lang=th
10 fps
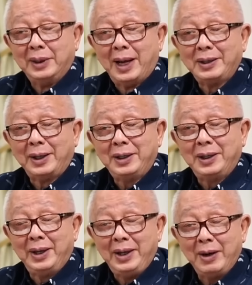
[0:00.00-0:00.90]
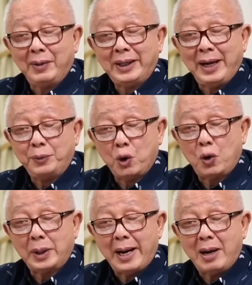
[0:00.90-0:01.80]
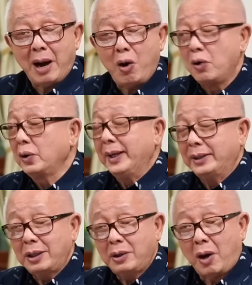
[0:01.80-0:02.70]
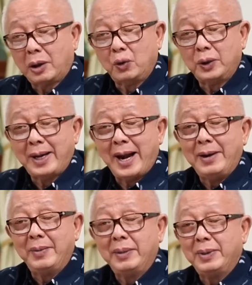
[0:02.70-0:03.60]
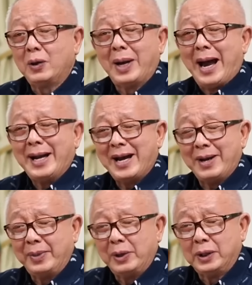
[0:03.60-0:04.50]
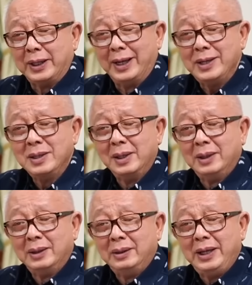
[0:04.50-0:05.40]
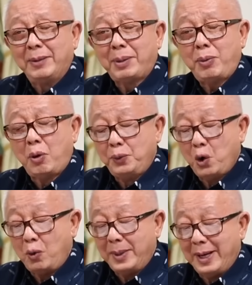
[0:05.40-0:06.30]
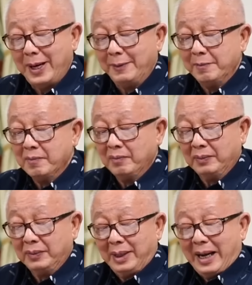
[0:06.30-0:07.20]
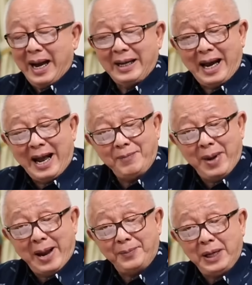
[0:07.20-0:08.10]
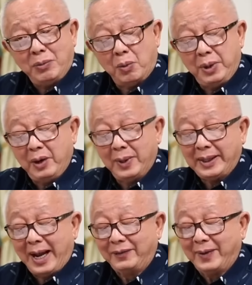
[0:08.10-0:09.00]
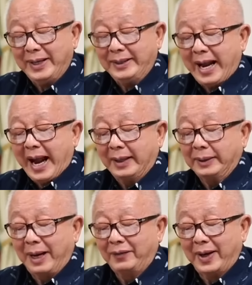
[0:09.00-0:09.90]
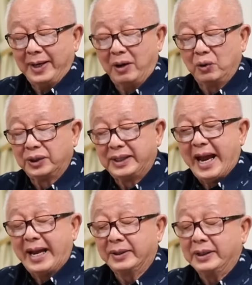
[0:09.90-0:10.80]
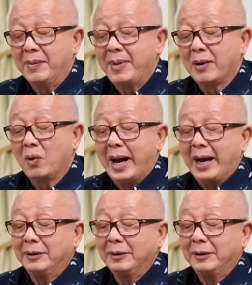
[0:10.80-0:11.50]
หลังจากที่เคยเรียกว่าเทพโจกแล้วเอาอีกสักดอกคุณทนายไม่ต้องอายนะไม่ต้องเขินเรียกพระพรหมโจกไปเลยอาการแบบนี้ผมเรียกว่าธาตุไฟแตกธาตุไฟเข้าแทรกเสียมากกว่า